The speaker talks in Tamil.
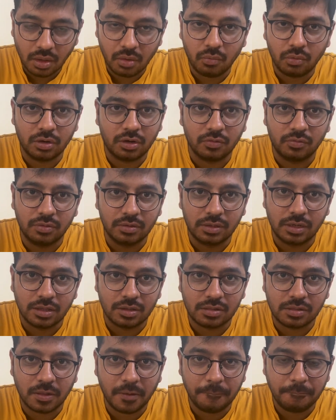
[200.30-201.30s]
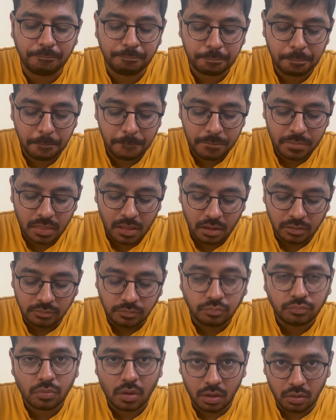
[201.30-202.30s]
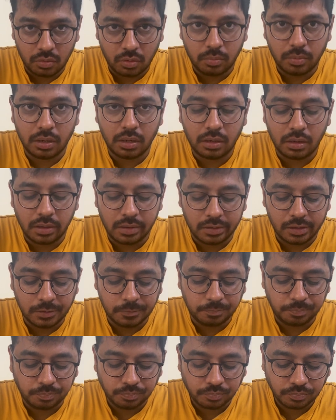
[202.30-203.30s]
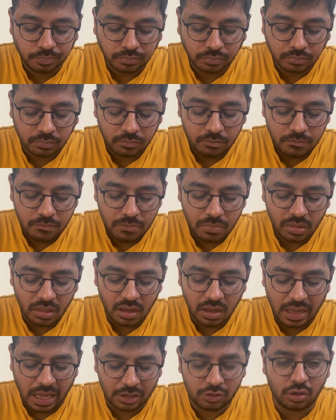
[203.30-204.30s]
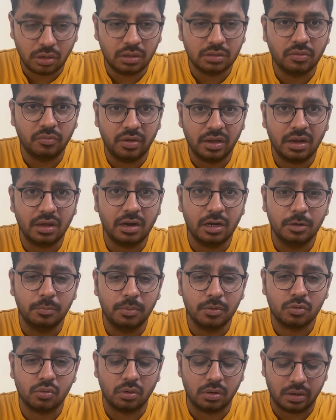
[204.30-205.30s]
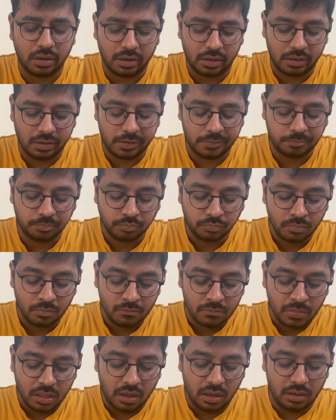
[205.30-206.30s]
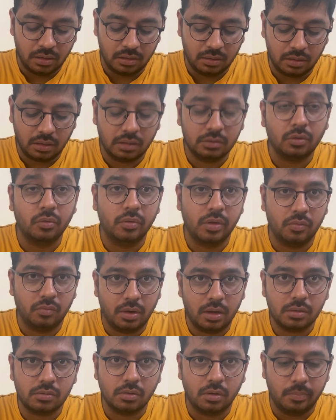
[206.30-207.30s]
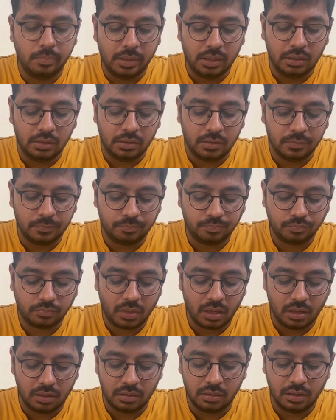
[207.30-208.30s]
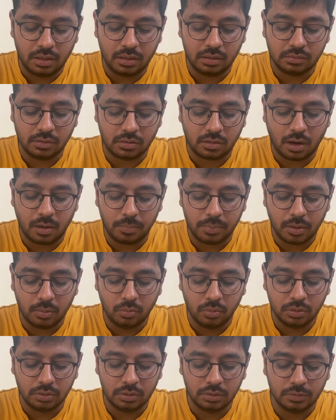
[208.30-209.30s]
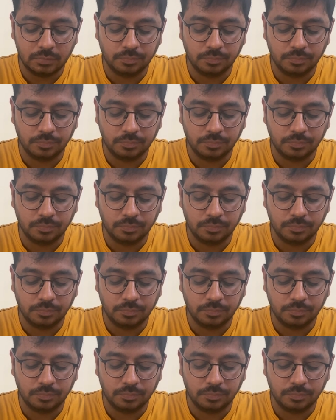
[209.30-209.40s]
ஒண்டர்ஃபுல் டேஸ்ட் ரொம்ப நல்லா இருக்குது ஆக்சுவலாக அந்த விறகு அடுப்புன்னு சொல்கிறாங்கல்ல அதனுடைய வாசம் அப்படியே இருக்குது ஏன்னா நீங்கள் அதை சாப்பிடும்போது